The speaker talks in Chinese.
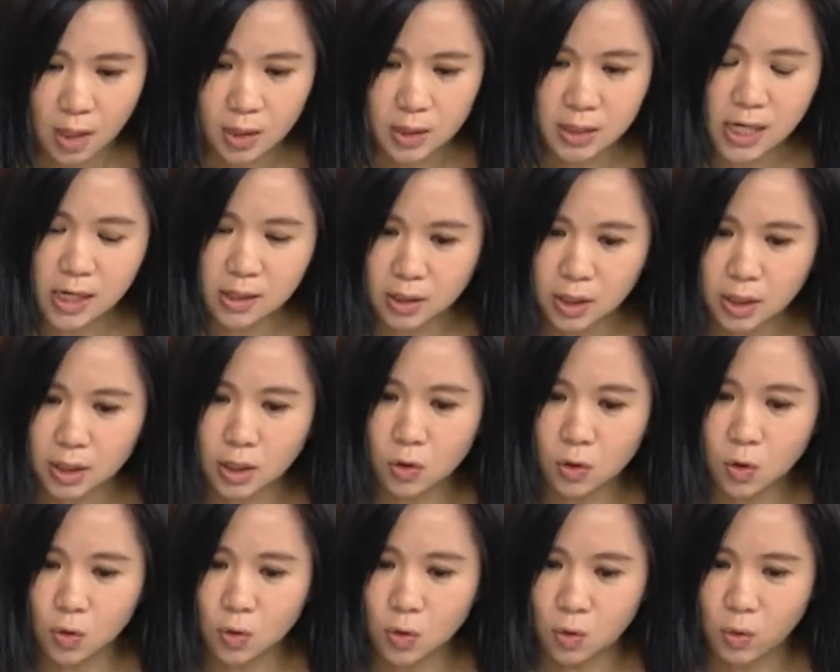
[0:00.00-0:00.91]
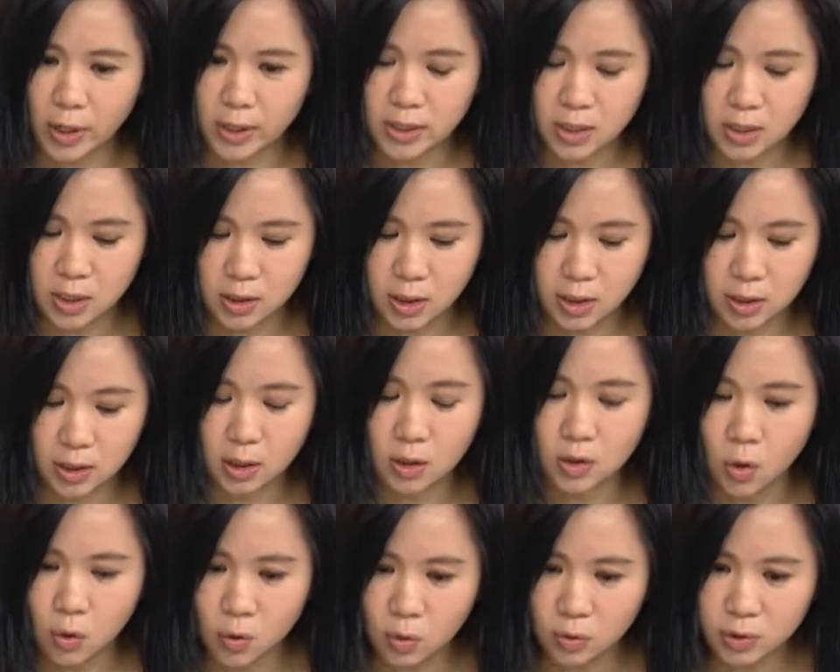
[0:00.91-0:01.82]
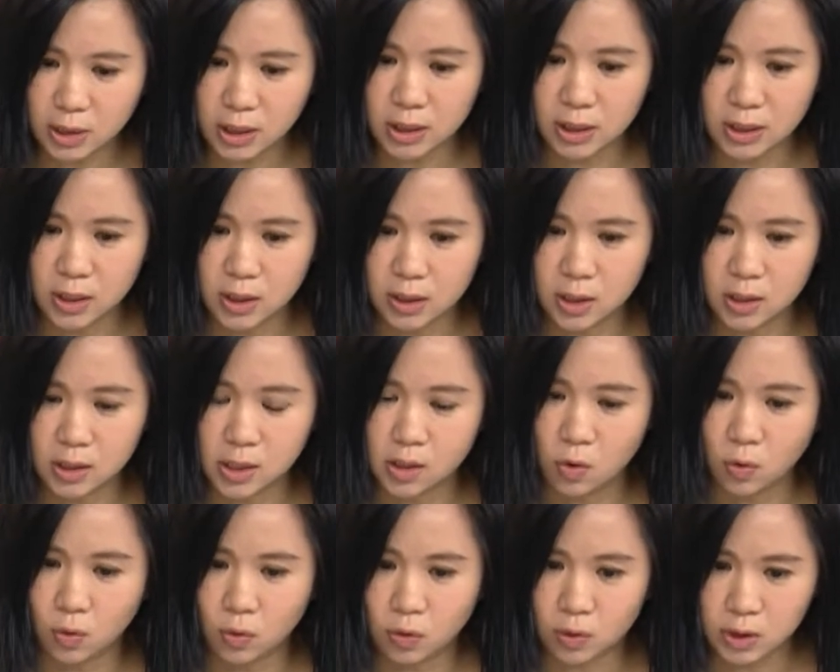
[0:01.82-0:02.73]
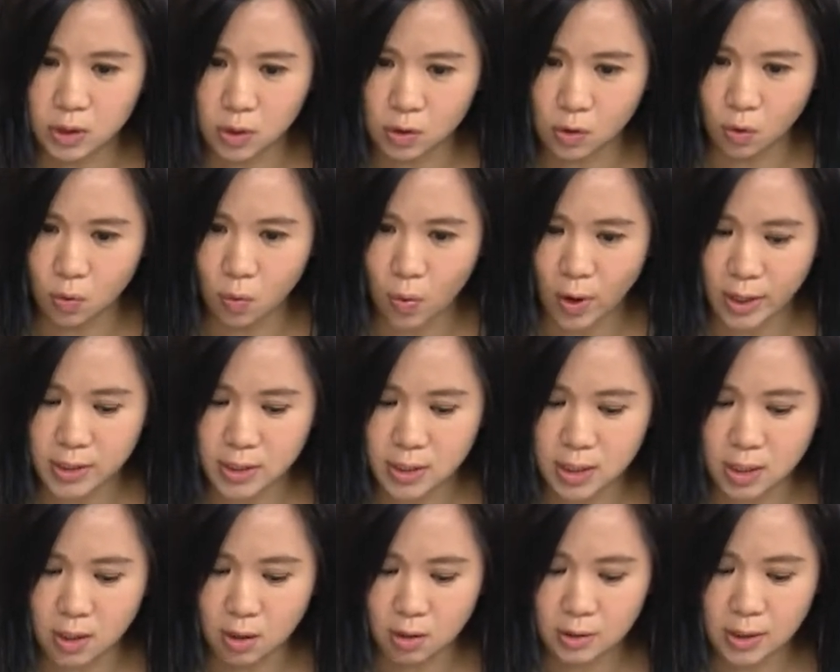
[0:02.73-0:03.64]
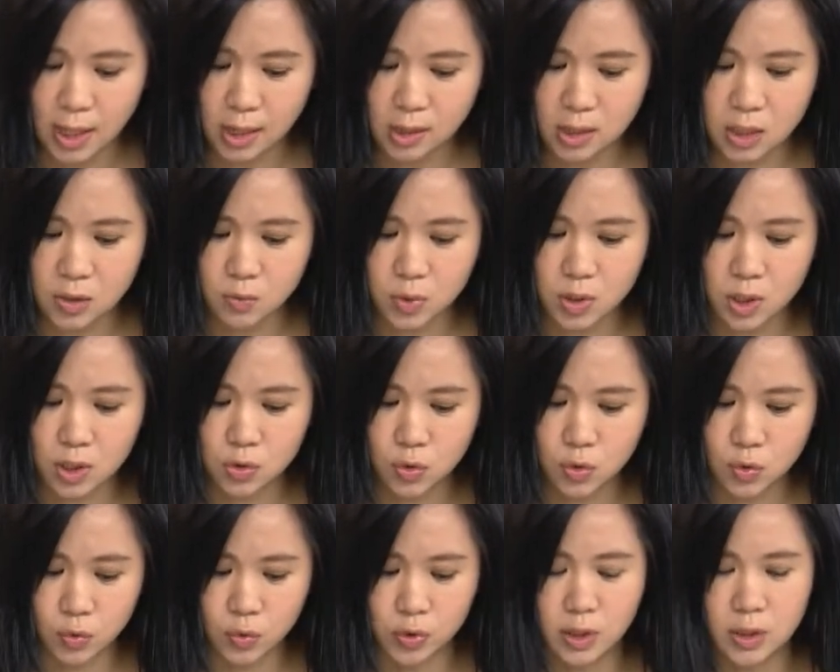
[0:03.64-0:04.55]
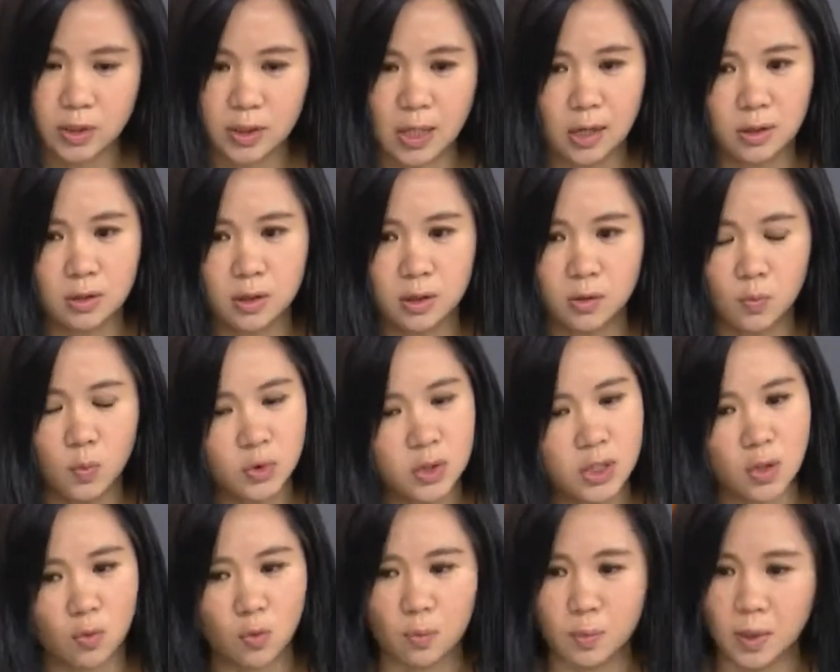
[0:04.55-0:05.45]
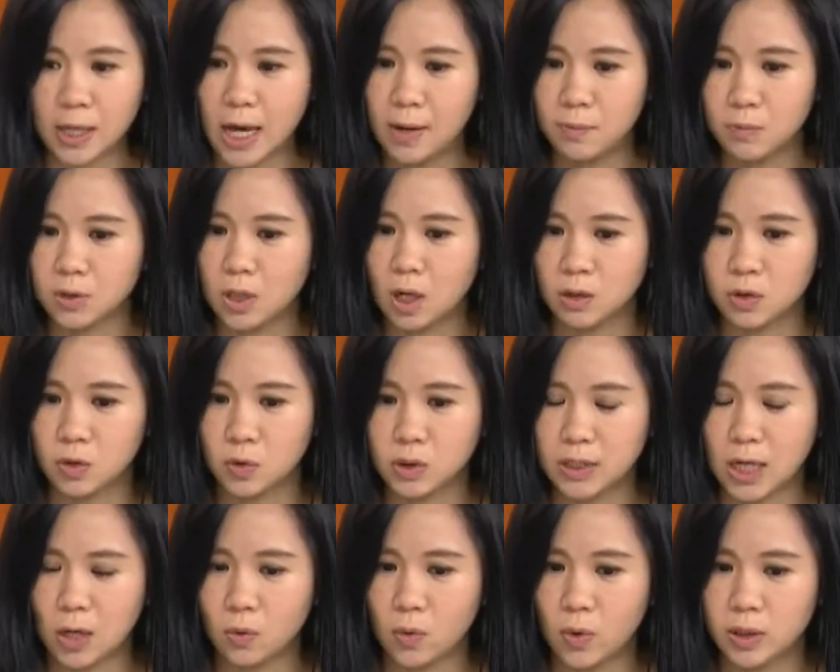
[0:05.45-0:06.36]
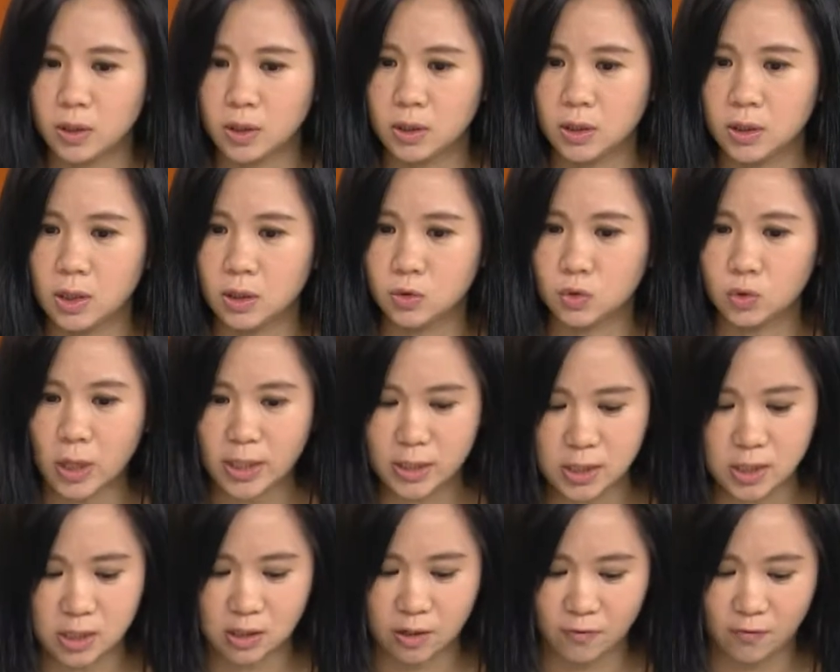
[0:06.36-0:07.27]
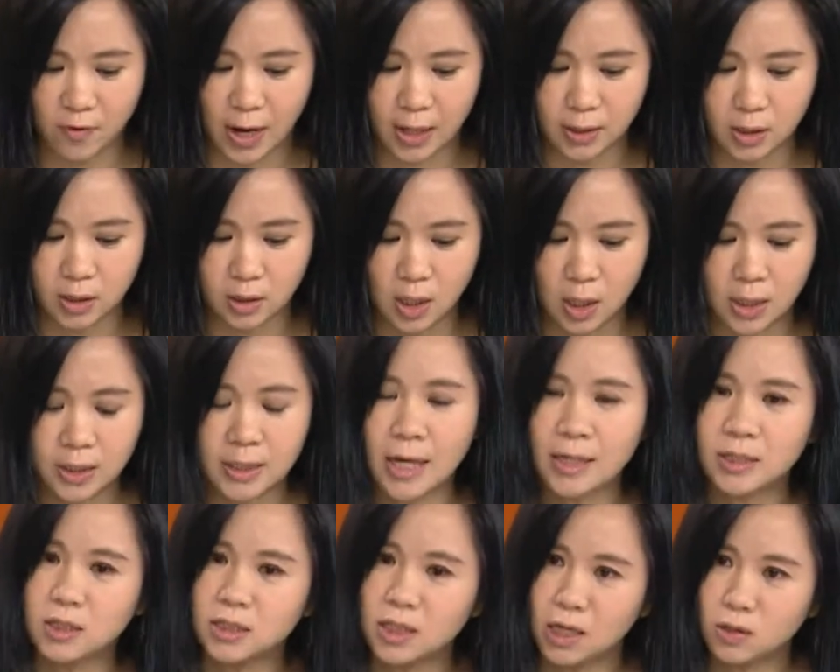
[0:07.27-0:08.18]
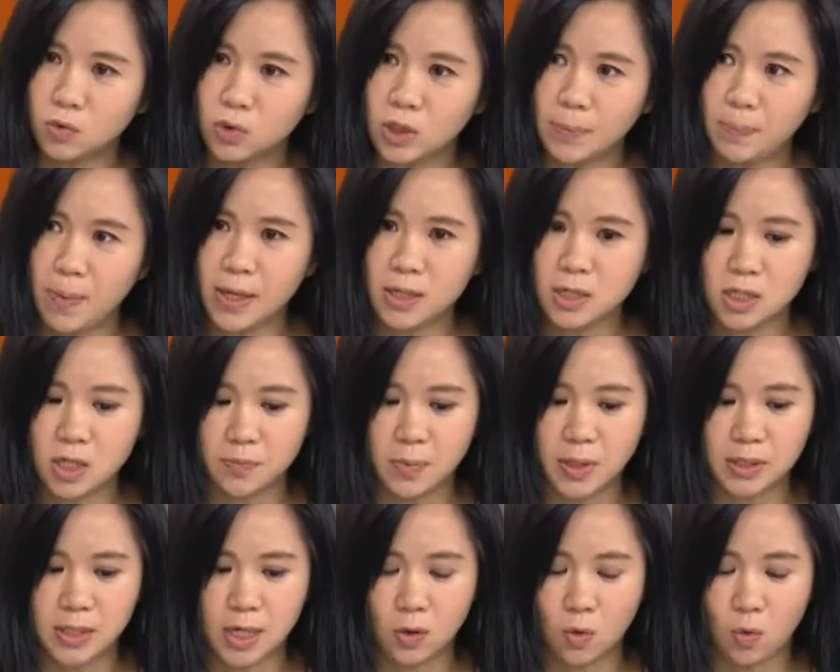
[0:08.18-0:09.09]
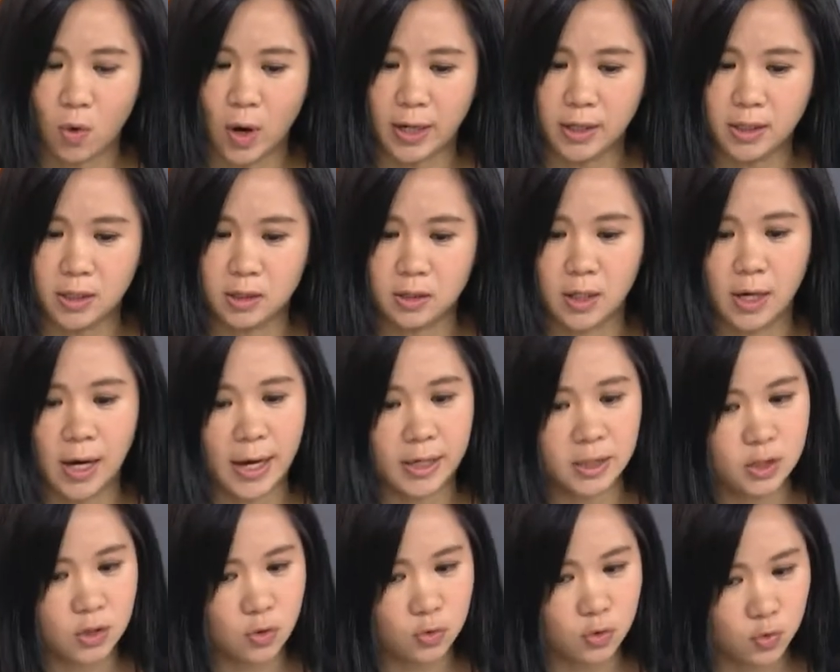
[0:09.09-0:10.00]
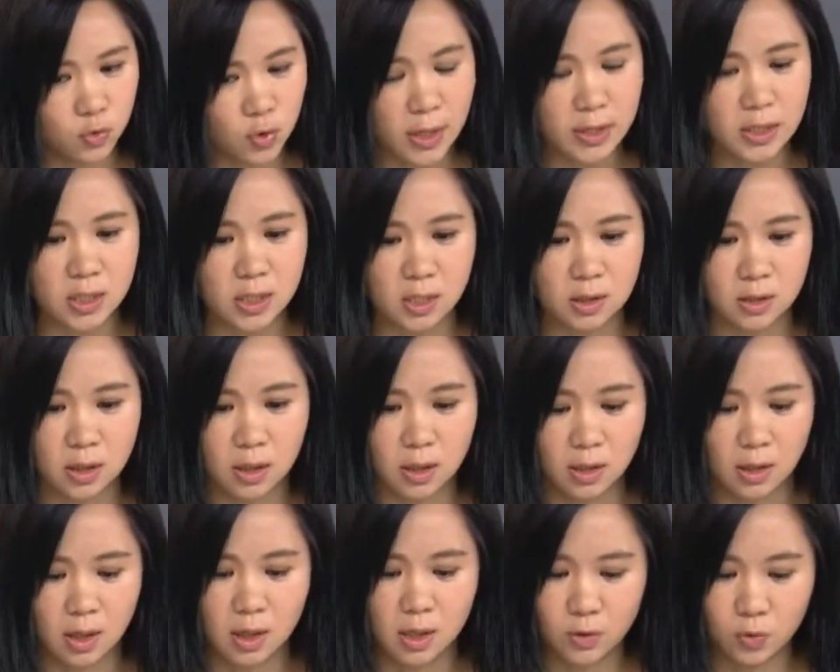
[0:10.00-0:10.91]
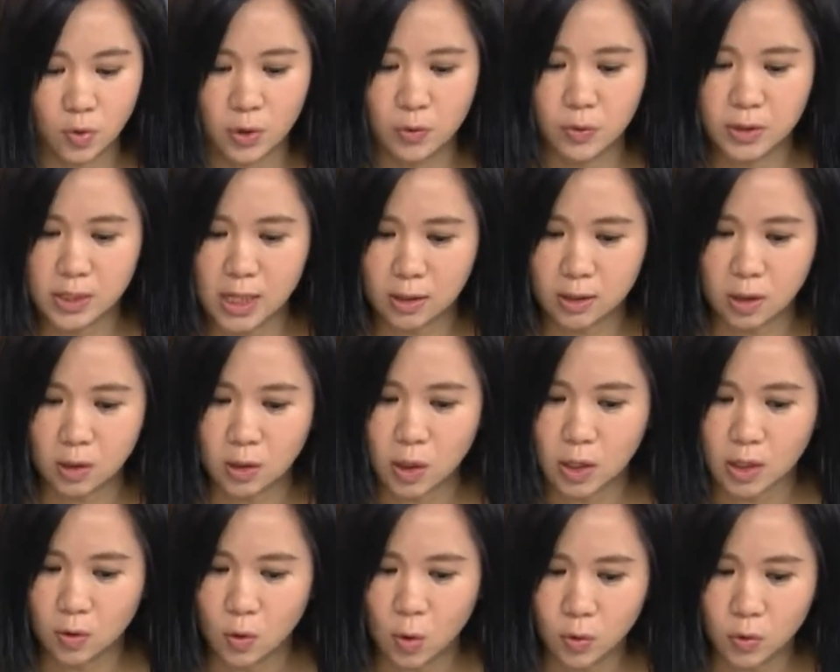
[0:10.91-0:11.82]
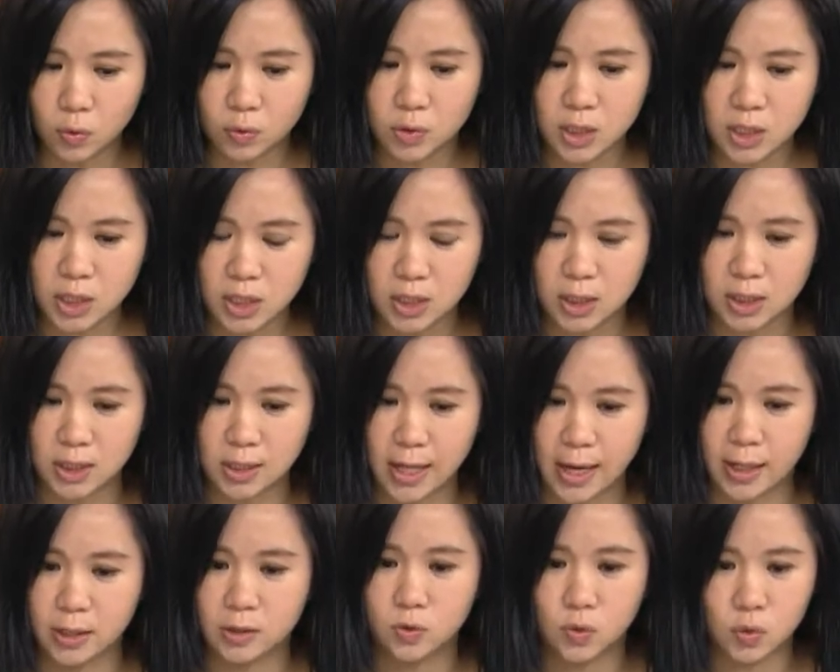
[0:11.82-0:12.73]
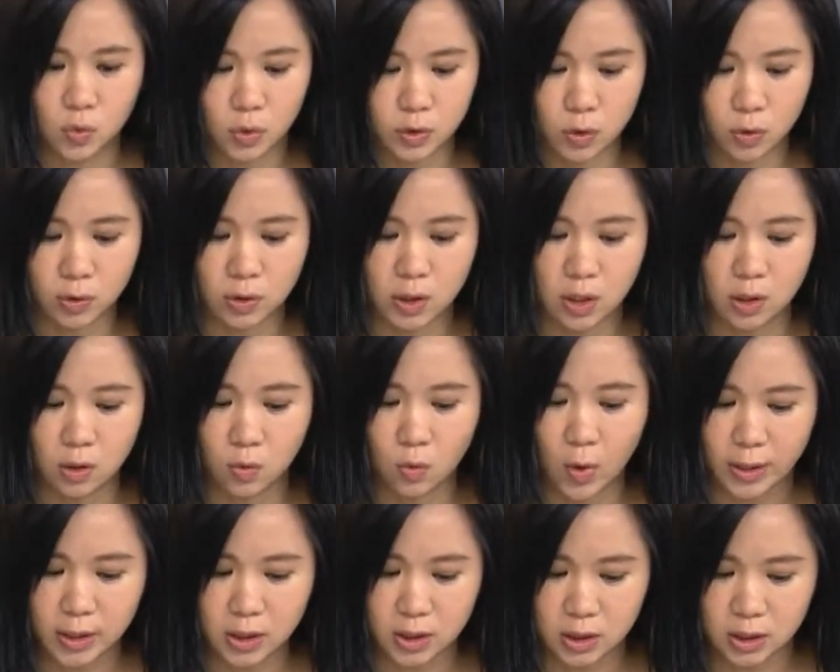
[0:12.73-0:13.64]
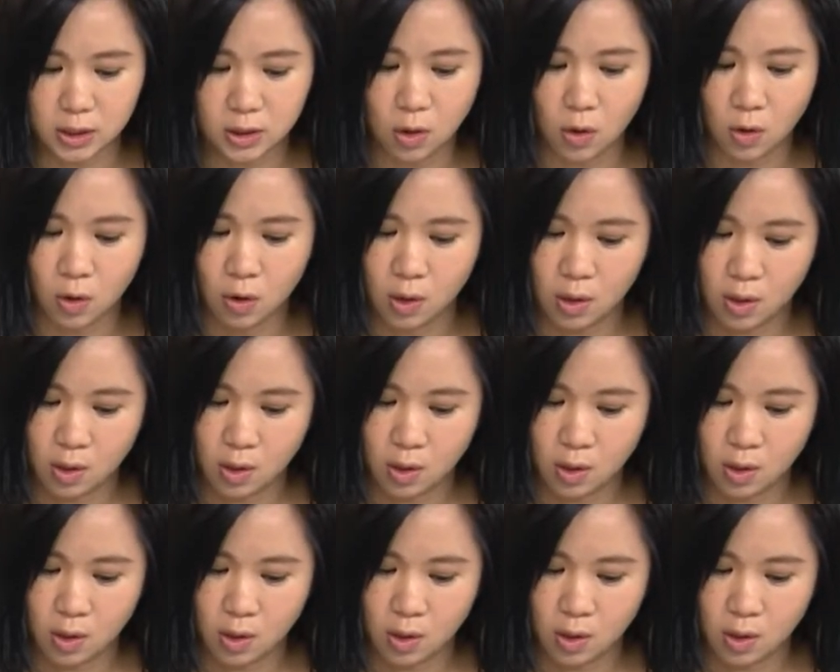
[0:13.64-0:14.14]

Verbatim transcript: 这样的一个公共管线的公共气体的这种管线啊，它是不是属于目前我们看不到有相关的一个专责的法令？它是当作一般设备在管理呢，还是有专责的对于这样的一个公用气体来做有一个管理机构？